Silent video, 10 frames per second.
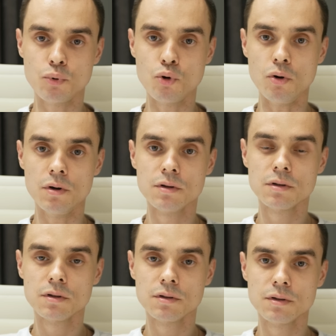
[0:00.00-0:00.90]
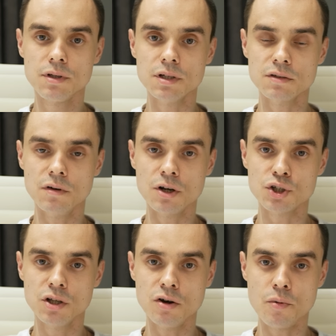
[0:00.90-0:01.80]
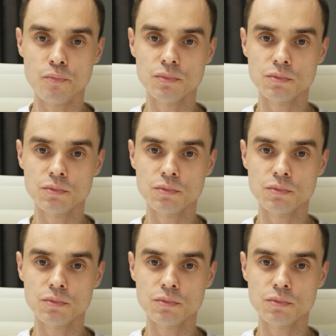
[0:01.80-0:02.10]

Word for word: про те сварочные,